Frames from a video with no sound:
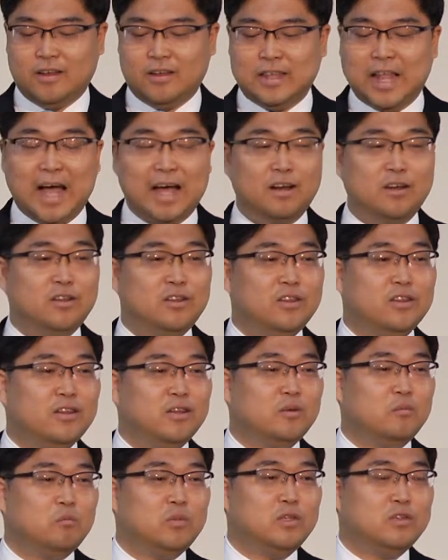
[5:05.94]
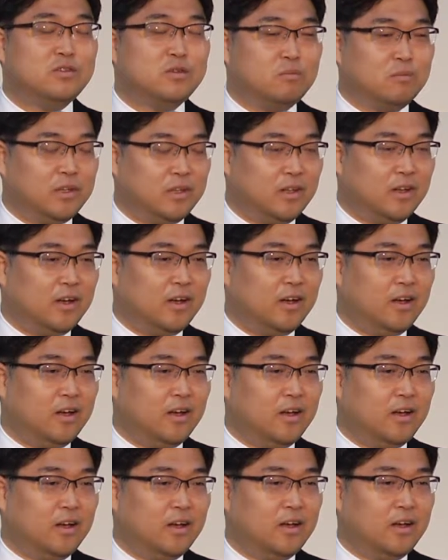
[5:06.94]
나는 믿습니다.
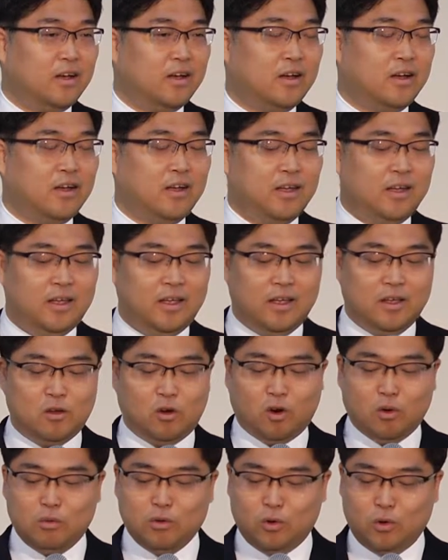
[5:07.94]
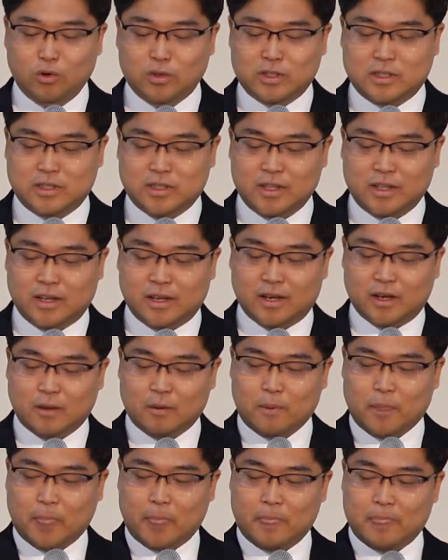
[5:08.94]
여러분 혹시
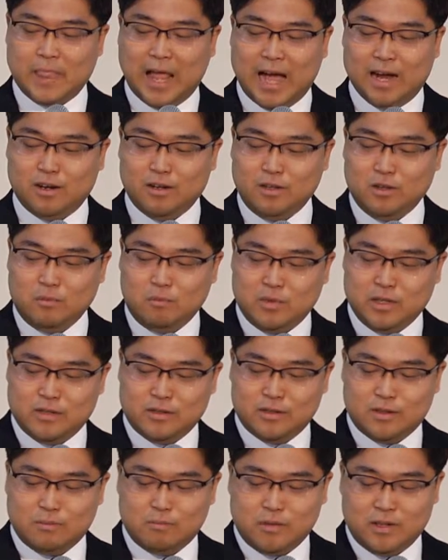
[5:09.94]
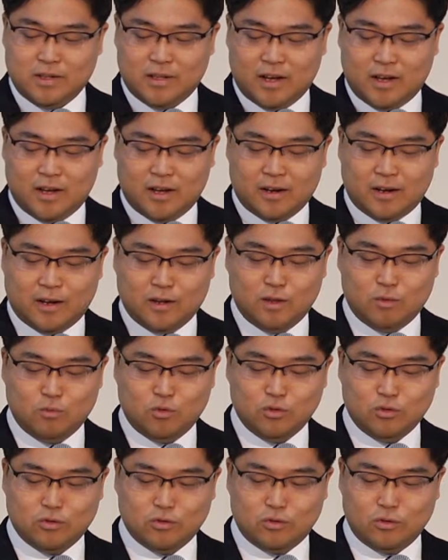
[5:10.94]
나는 믿습니다라는
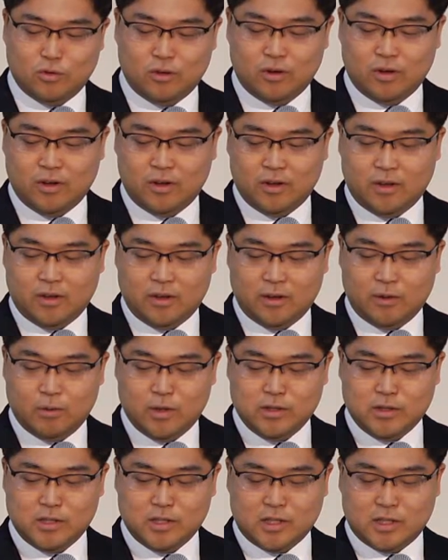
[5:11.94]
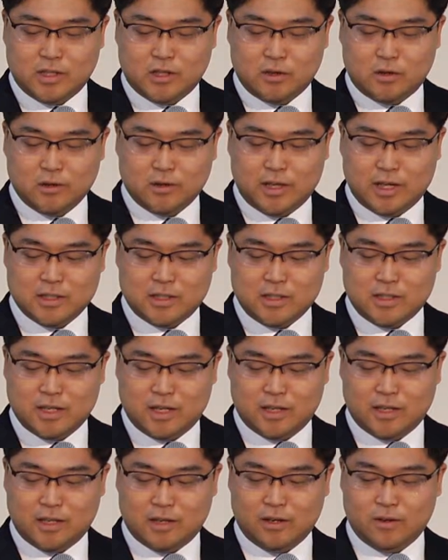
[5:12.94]
문구 왠지 기억나시지
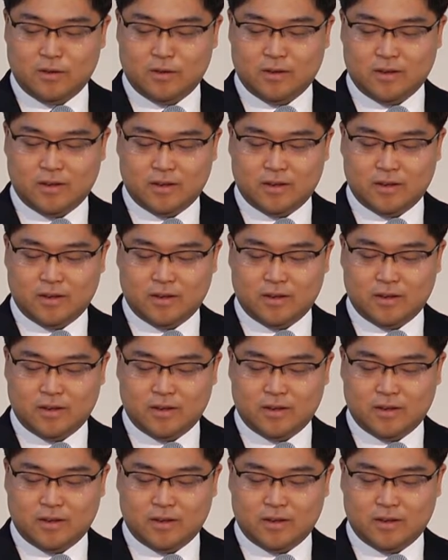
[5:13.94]
않나요?